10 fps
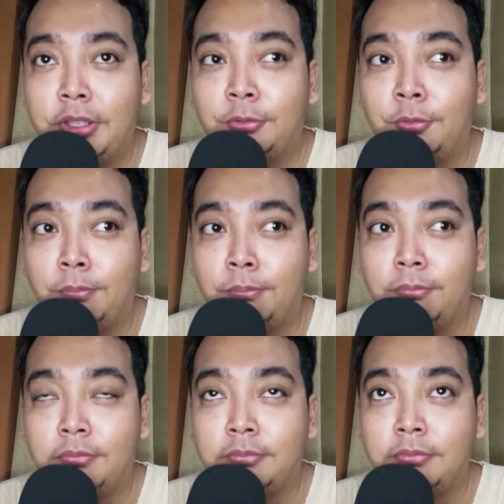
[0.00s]
atau
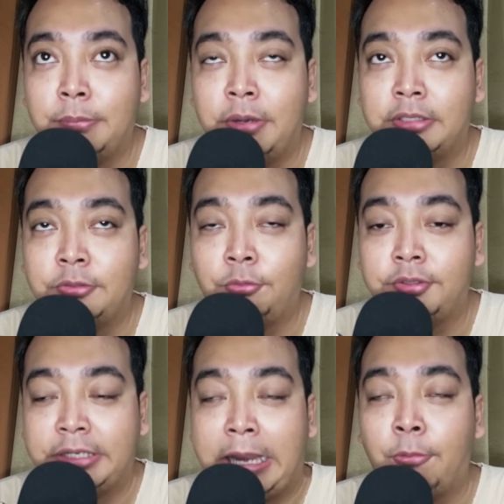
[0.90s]
ibaratnya
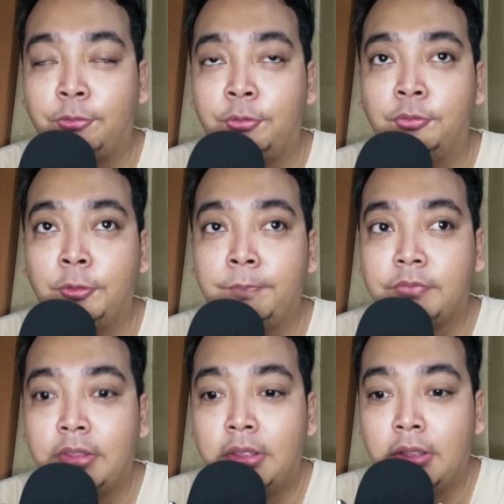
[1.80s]
sering upload di YouTube
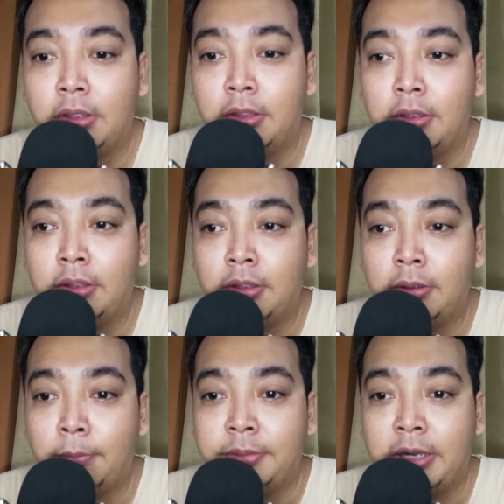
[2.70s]

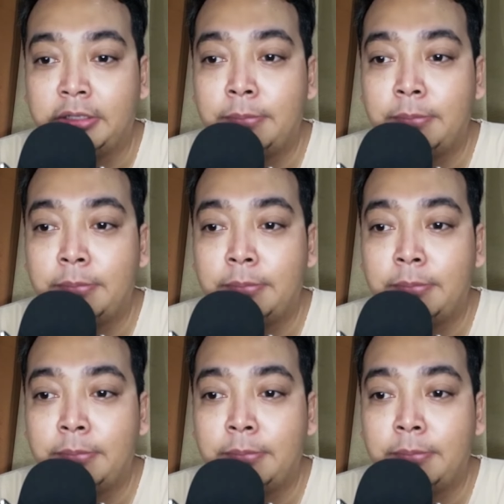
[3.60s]
menyarankan